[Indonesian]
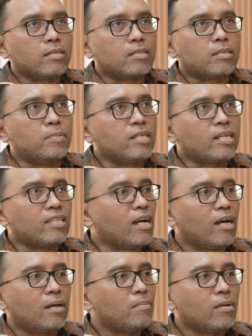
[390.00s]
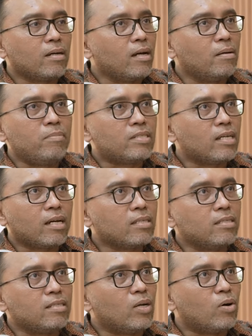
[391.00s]
Sebenarnya kita nggak bisa
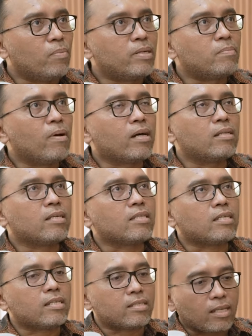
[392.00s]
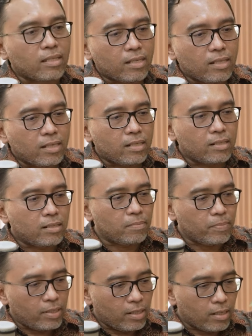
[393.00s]
ngasih jawaban, bahkan ketika saya tanyakan ke
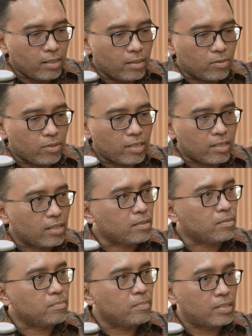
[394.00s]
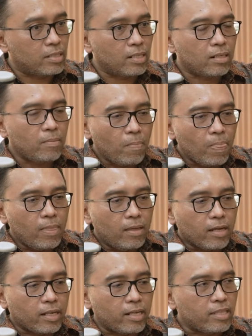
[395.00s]
pihak otoritas Mesir,
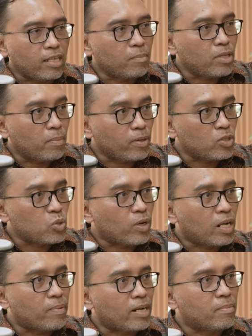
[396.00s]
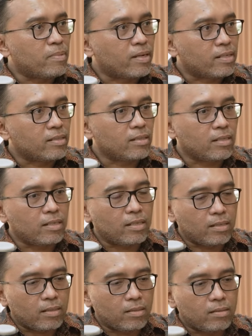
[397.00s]
mm-hmm. karena kita kan menyampaikan semua nama-nama kan, jadi
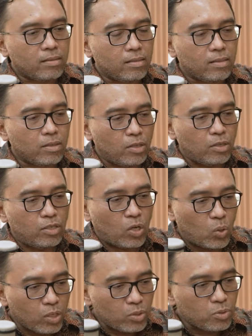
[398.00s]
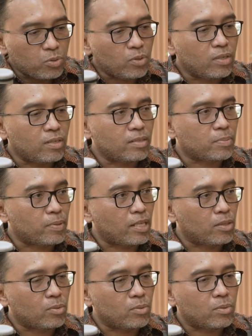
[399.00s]
yeah, ya, iya. yang keluar justru
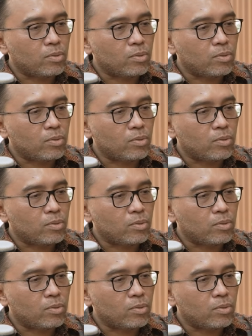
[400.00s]
seperti itu.